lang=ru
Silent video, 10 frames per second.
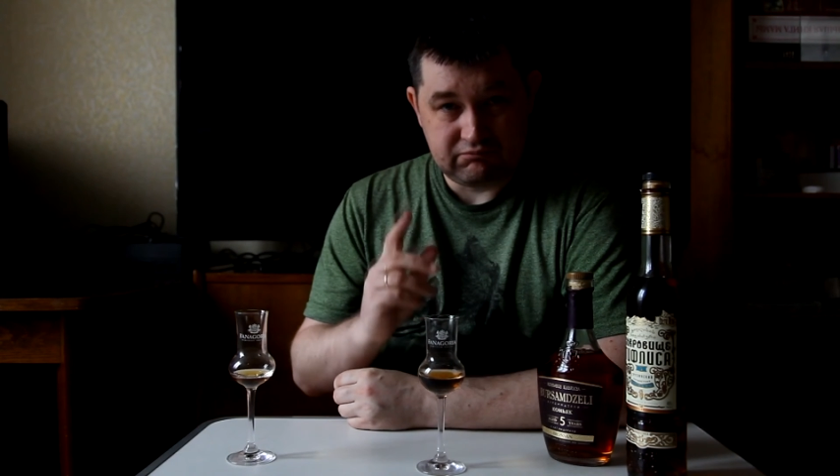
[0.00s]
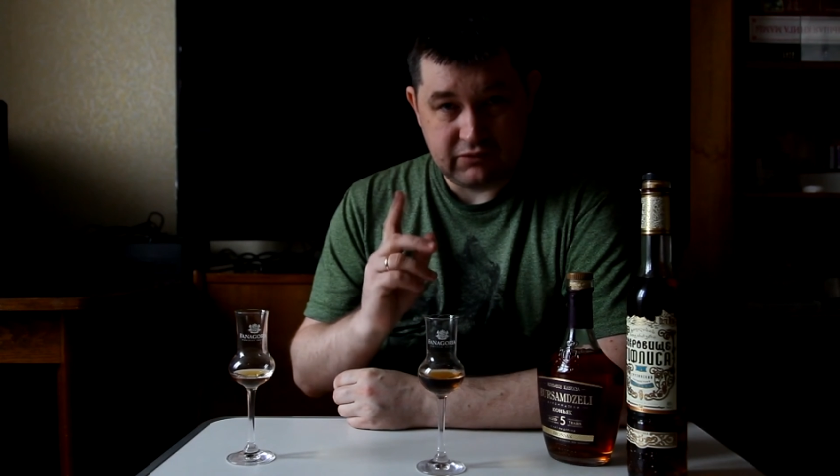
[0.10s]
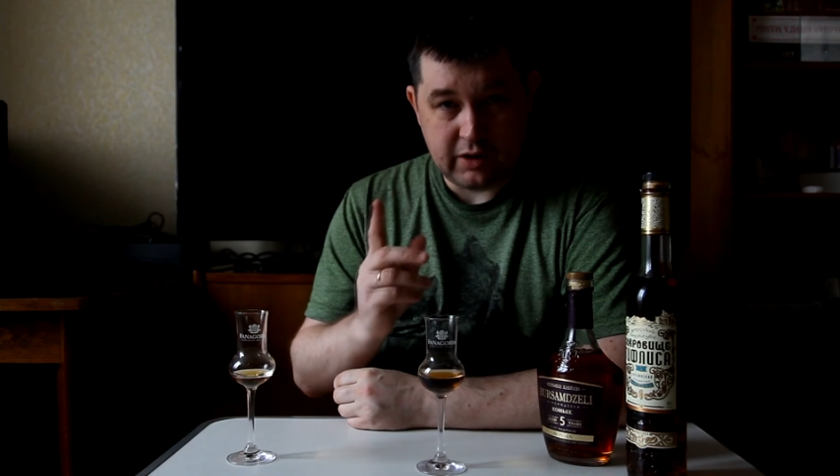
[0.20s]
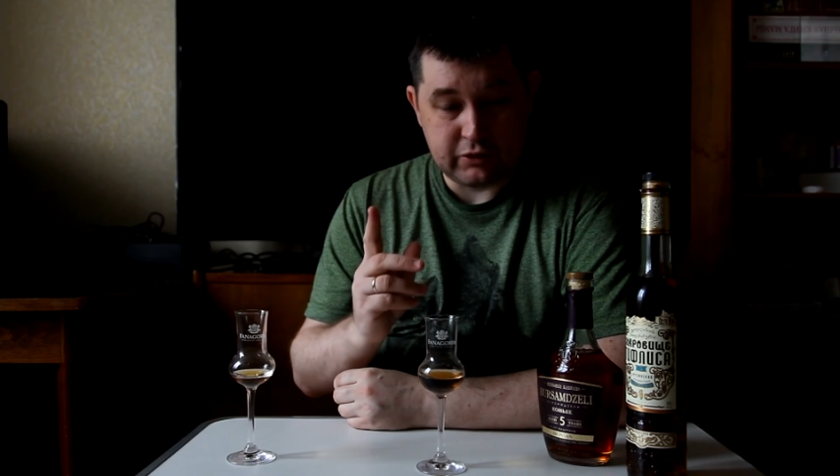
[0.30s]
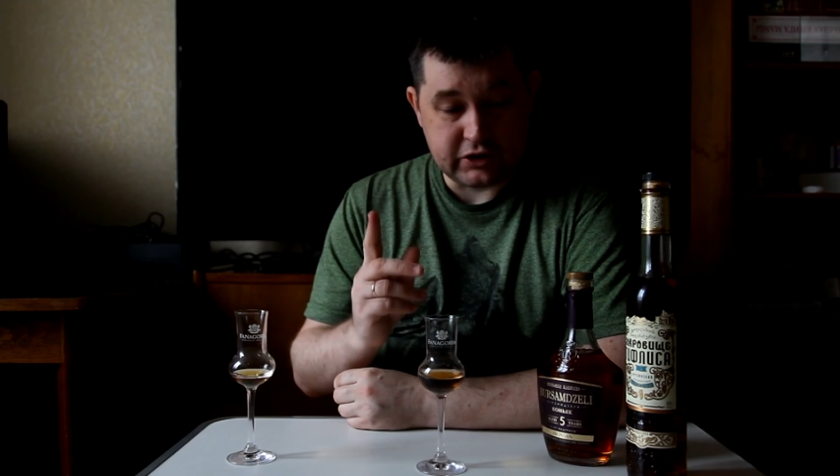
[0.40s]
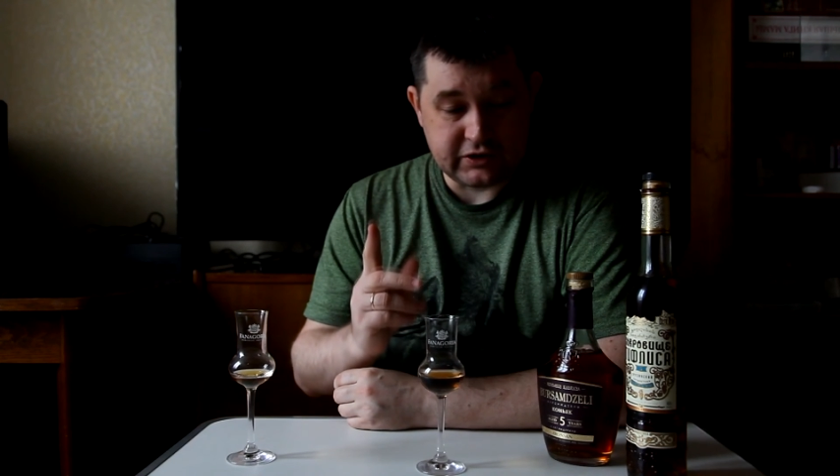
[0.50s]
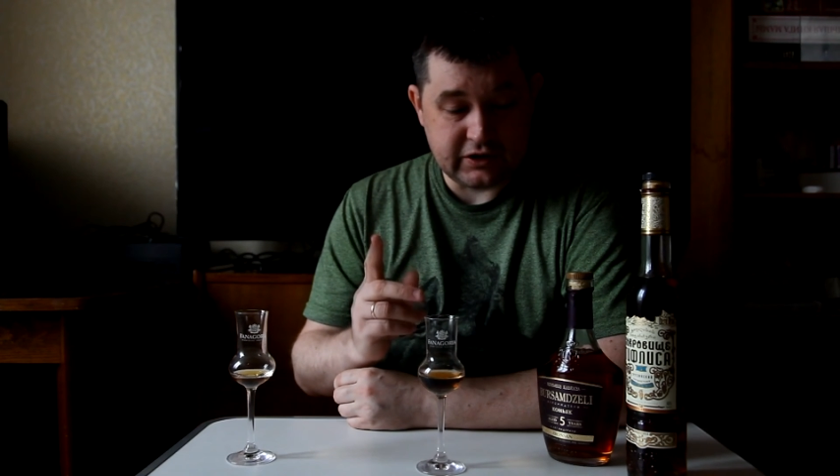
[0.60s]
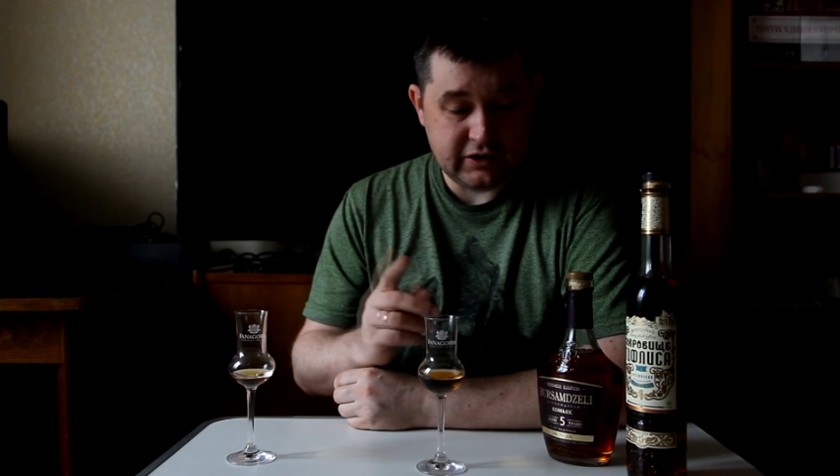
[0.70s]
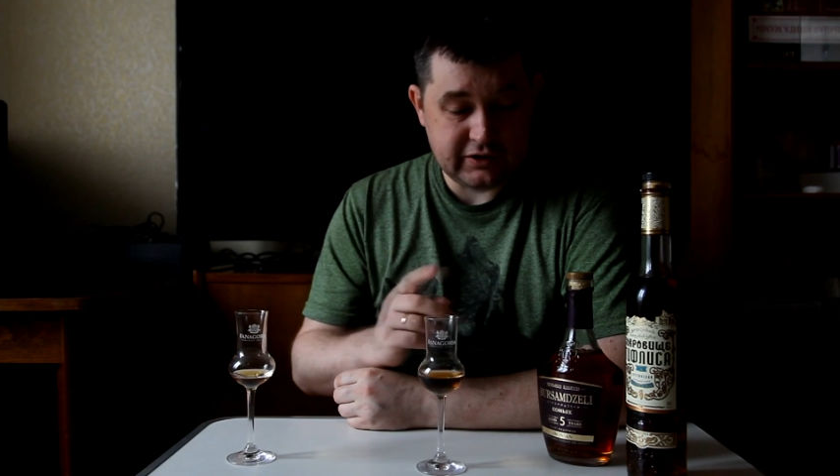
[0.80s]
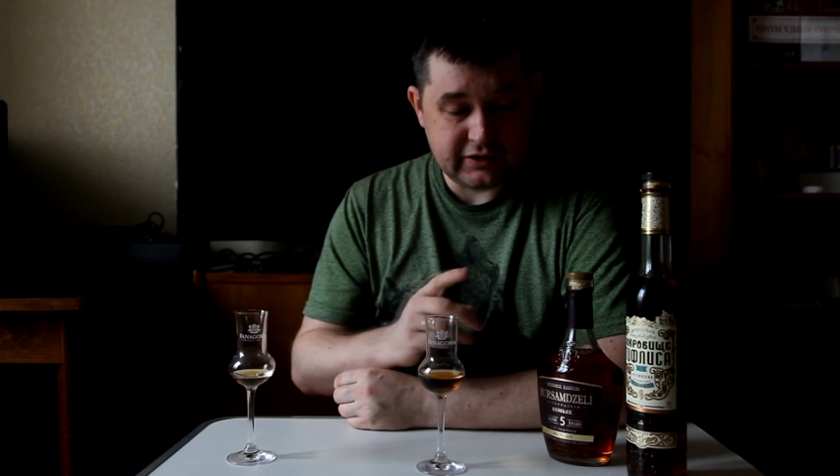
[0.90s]
не обижаясь
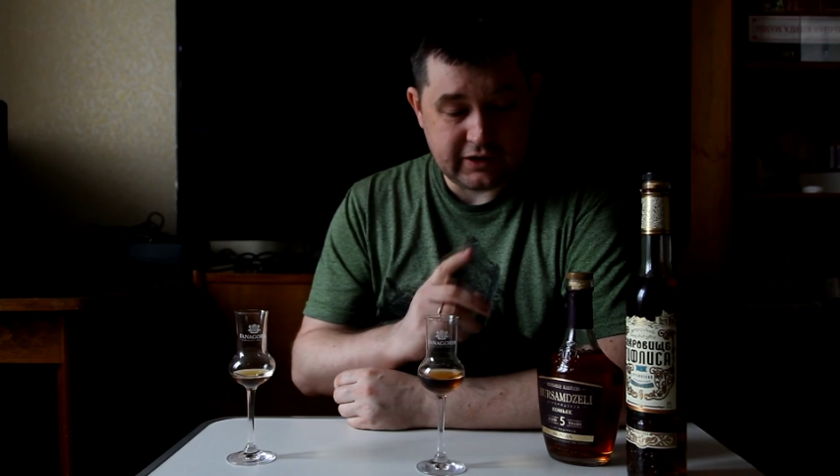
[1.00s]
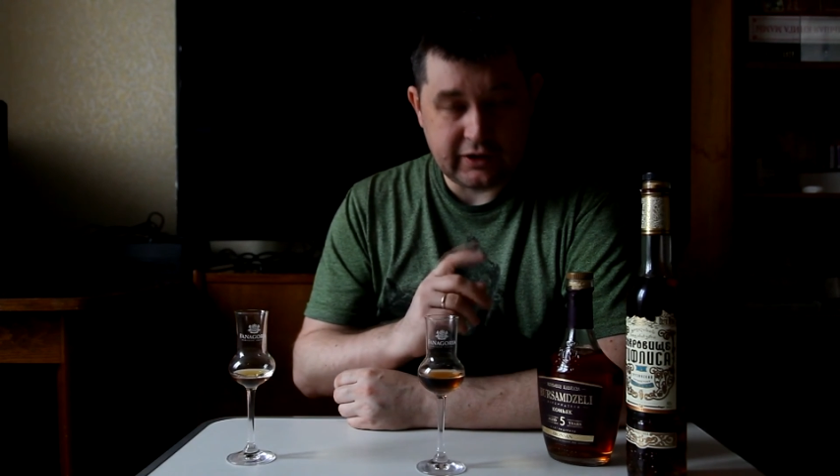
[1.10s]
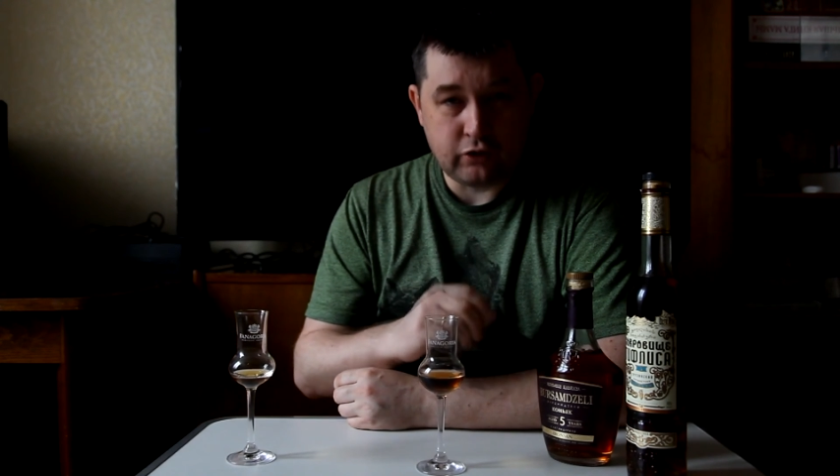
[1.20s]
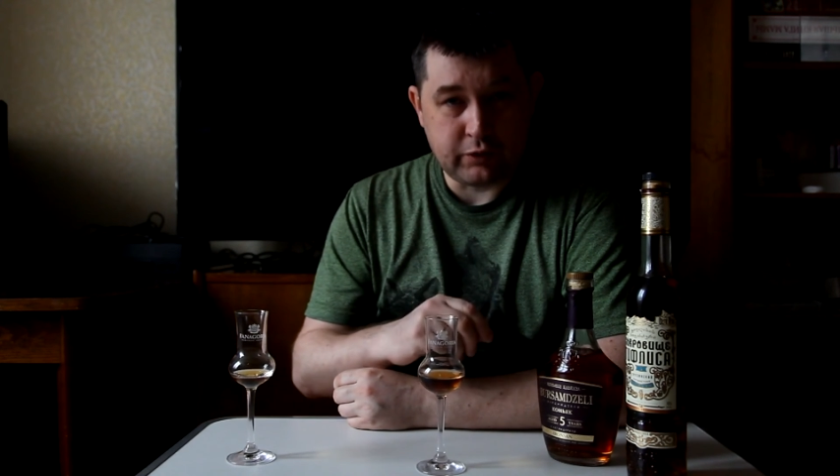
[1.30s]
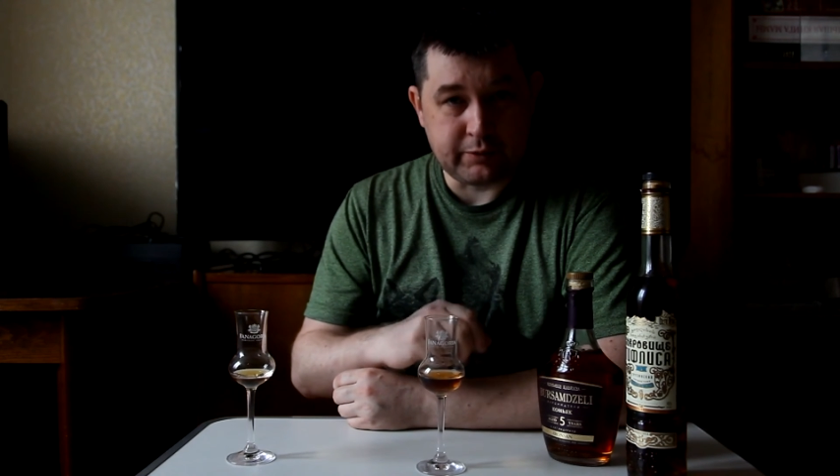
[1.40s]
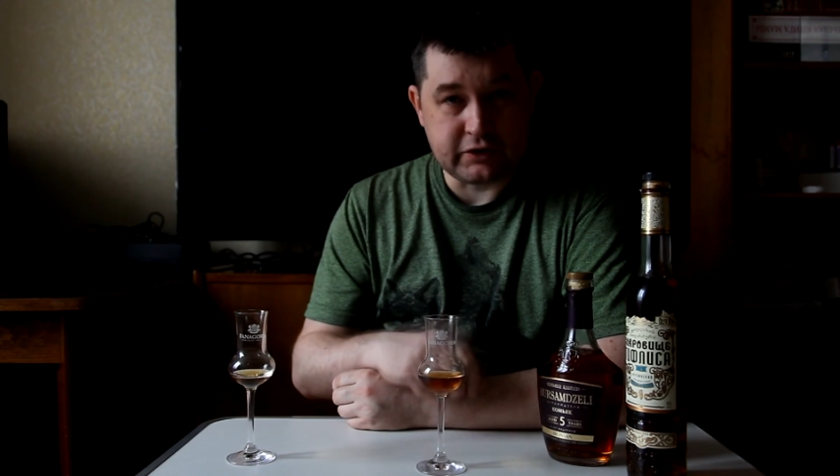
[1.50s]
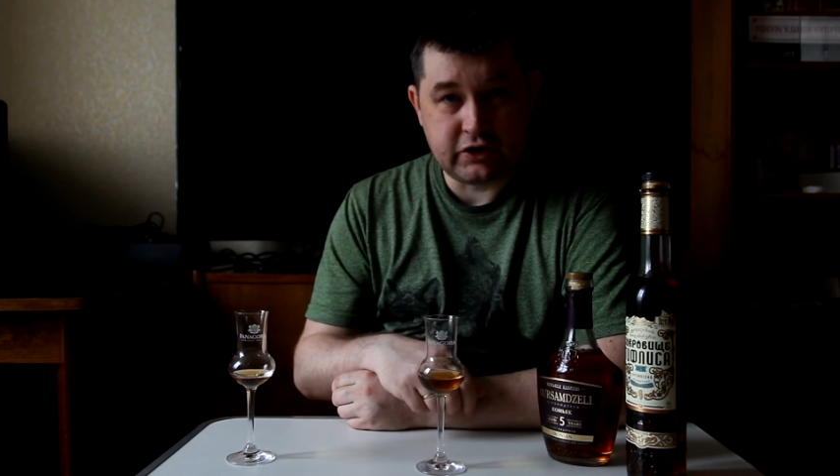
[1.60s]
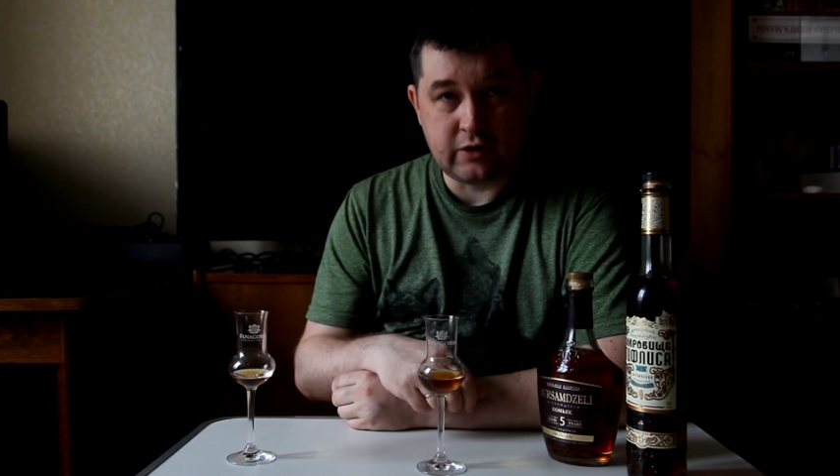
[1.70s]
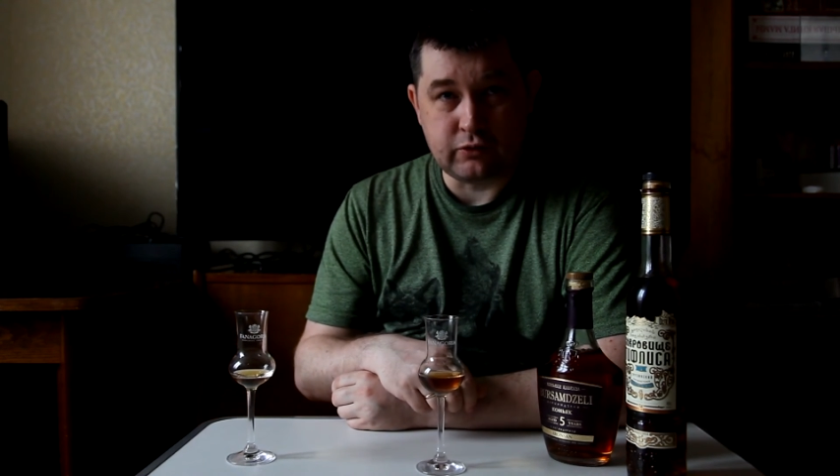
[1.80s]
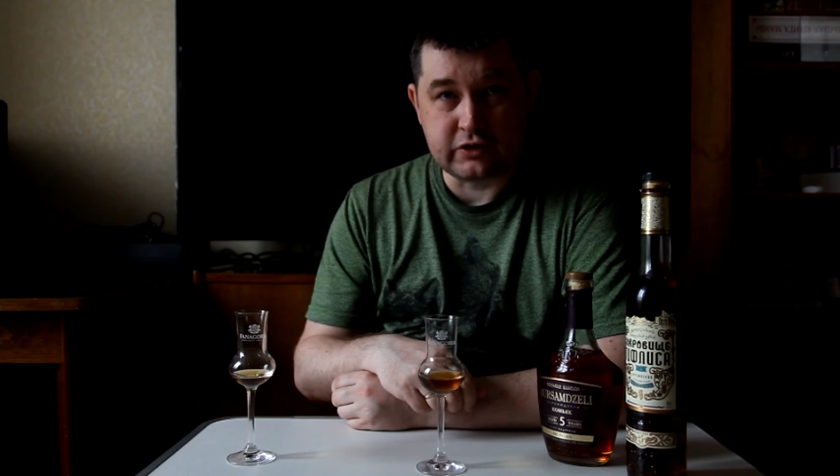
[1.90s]
вниз, я даю
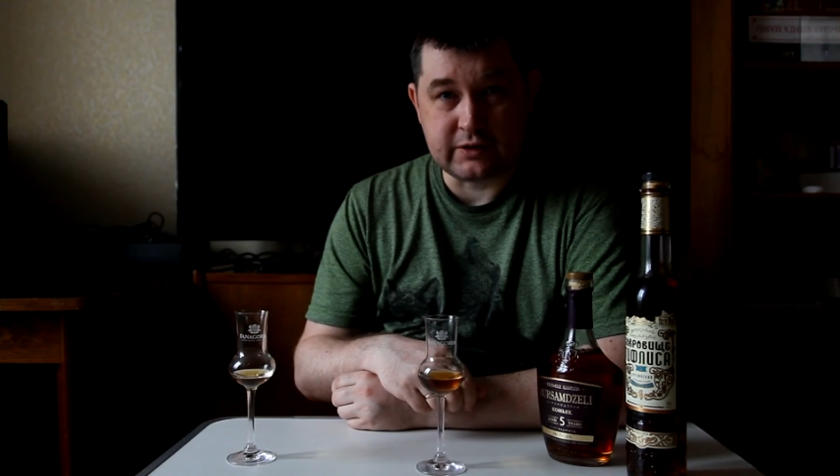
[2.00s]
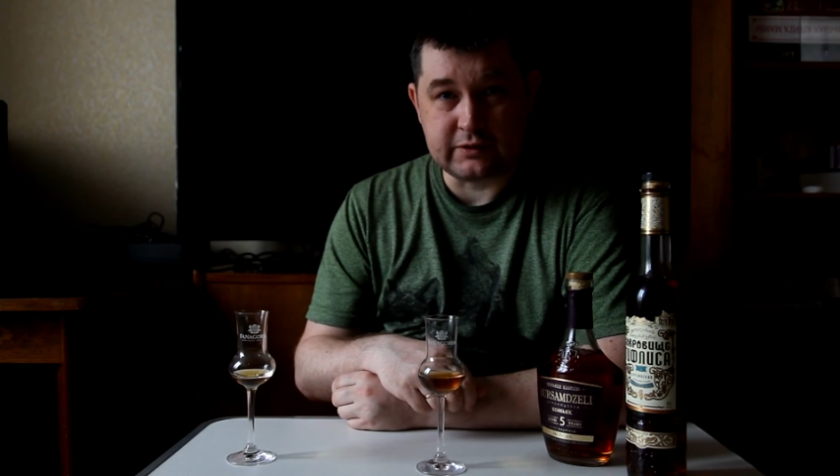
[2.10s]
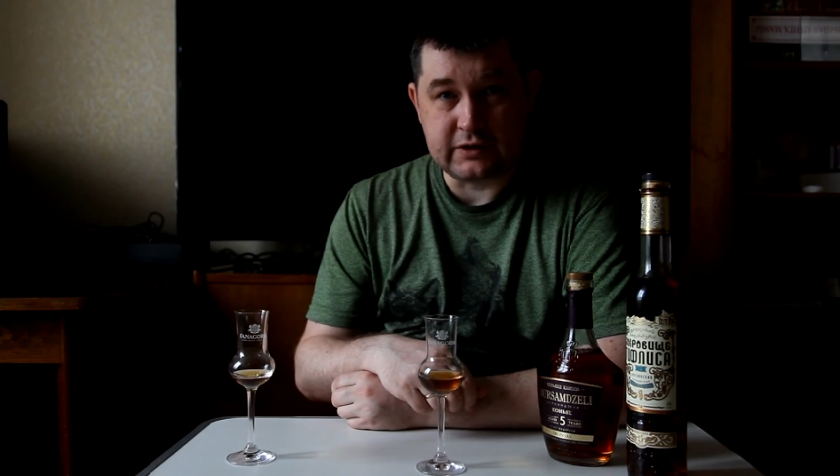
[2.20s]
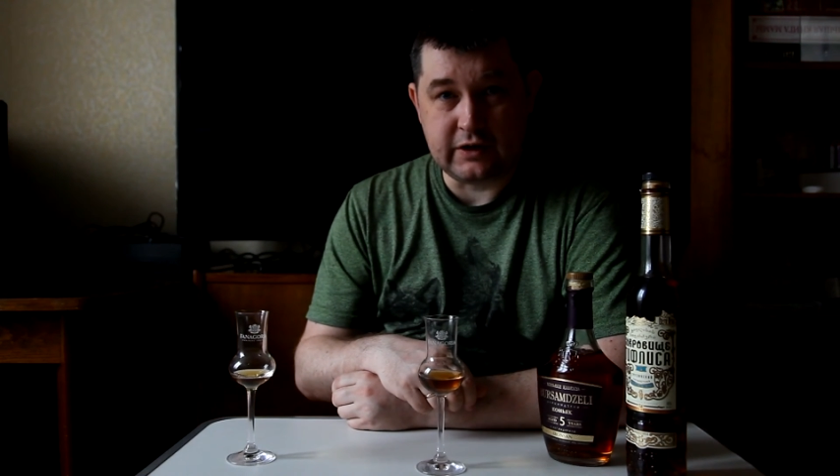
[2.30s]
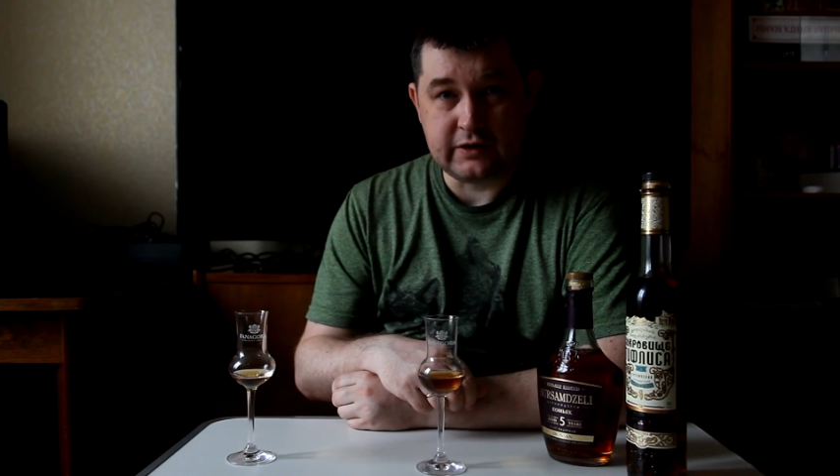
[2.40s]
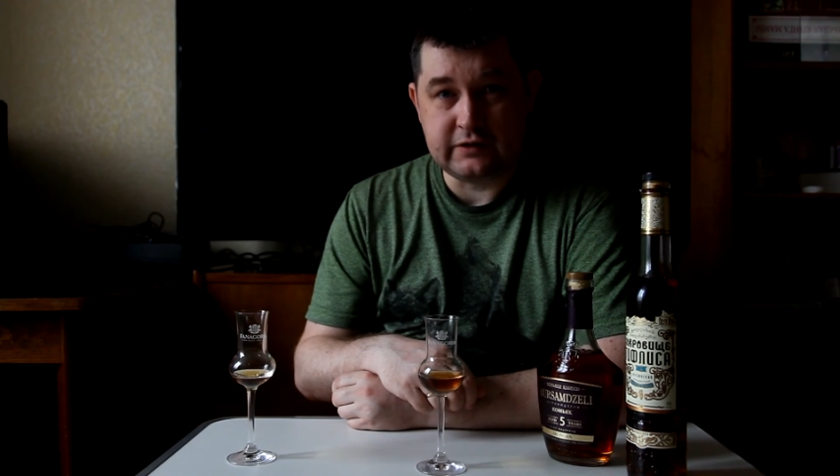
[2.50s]
предпочтение бурсам с дели.